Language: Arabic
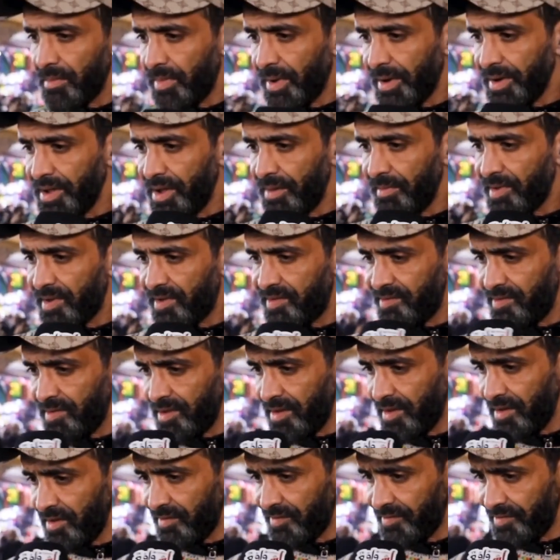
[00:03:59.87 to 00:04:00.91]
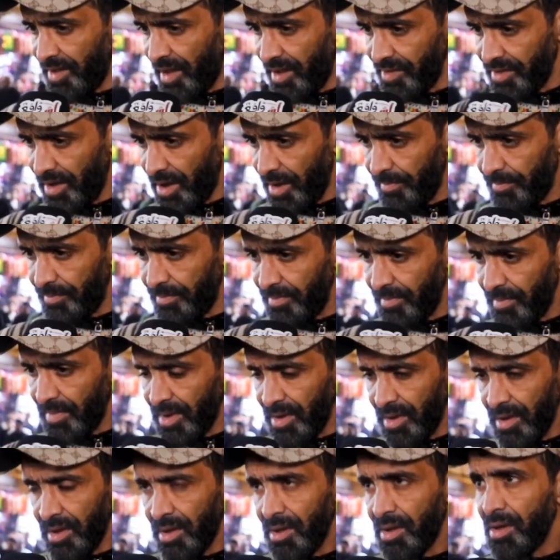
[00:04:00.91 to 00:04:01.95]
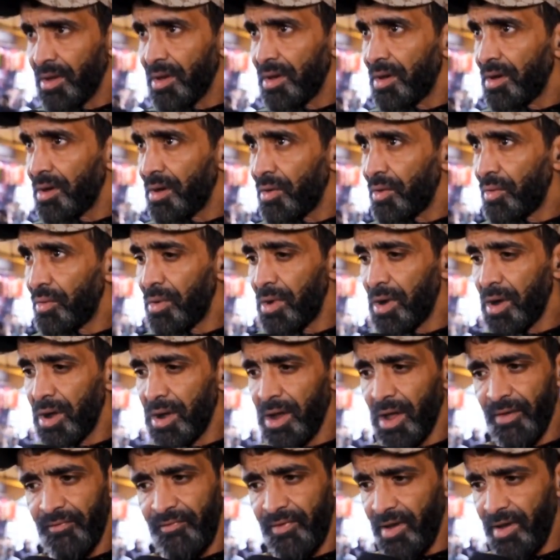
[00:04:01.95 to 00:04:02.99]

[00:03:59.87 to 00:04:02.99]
البرنامج ستاند اب هو لا